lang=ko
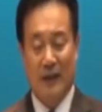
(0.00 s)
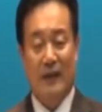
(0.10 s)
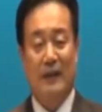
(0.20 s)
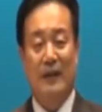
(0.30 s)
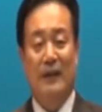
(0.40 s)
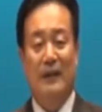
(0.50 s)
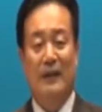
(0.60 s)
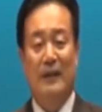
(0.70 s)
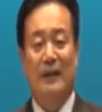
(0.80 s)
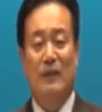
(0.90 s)
이 땅에
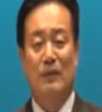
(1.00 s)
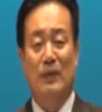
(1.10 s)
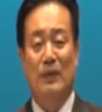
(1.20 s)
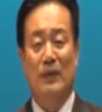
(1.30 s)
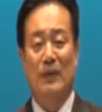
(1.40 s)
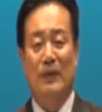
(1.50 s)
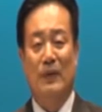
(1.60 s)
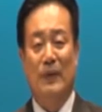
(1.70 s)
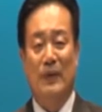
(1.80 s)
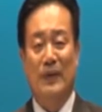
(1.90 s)
인간의
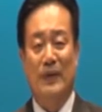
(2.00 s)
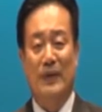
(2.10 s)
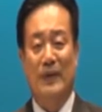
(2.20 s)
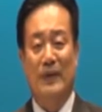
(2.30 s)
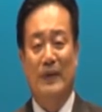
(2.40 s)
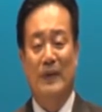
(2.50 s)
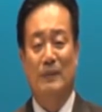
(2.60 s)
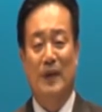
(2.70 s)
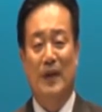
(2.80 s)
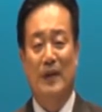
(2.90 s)
몸으로 오셔서
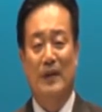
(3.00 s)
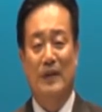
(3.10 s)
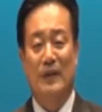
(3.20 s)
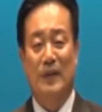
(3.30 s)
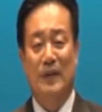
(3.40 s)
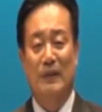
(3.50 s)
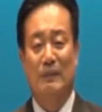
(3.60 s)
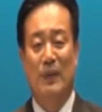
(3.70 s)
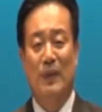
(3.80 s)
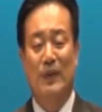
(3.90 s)
십자가를
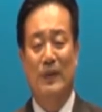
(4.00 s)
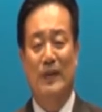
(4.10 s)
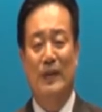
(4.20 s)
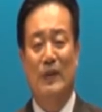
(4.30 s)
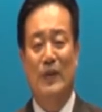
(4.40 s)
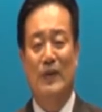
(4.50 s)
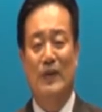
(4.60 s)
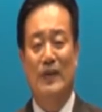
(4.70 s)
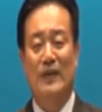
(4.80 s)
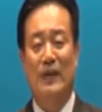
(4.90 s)
지시고 모든 인류의
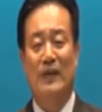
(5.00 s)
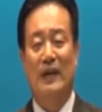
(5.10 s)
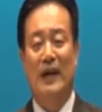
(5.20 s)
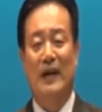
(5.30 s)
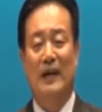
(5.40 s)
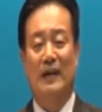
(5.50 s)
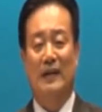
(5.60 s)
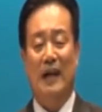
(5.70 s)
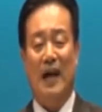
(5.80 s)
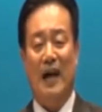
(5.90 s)
죄를 전가
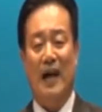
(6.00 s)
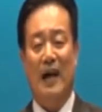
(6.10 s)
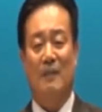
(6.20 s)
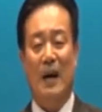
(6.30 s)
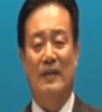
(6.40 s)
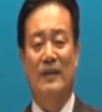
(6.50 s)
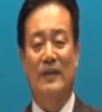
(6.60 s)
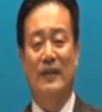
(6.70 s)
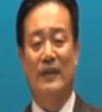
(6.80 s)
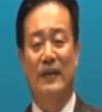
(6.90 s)
다
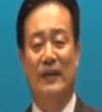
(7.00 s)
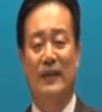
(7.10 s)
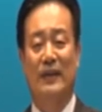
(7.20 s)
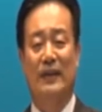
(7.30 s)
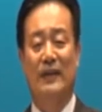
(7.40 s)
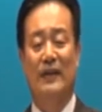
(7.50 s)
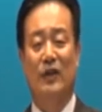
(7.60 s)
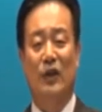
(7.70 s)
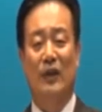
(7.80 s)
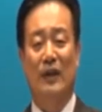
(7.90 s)
받으셔서 그
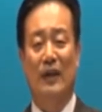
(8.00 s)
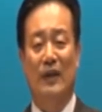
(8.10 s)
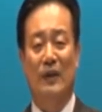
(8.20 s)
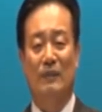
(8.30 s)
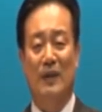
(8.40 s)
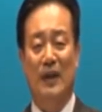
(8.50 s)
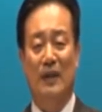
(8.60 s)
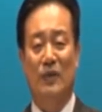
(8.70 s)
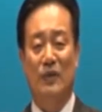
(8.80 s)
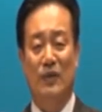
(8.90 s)
죄의 대가로
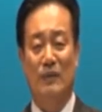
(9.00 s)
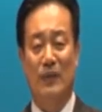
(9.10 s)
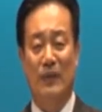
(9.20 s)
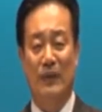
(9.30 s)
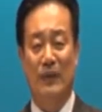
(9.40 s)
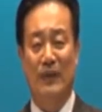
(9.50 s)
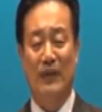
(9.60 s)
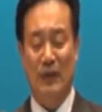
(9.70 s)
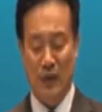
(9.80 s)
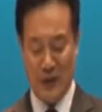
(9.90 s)
십자가에 죽으심으로
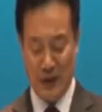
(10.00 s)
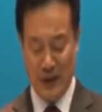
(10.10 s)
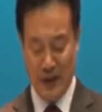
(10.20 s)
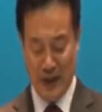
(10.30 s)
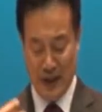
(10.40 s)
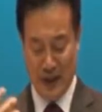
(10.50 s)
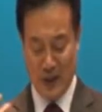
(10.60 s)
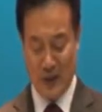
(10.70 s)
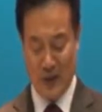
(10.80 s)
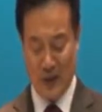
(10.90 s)
인류의 죄를
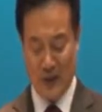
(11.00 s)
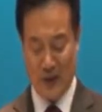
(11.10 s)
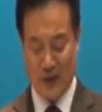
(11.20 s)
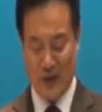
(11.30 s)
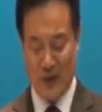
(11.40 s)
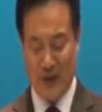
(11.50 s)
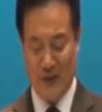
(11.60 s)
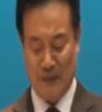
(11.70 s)
대속해 주셨죠.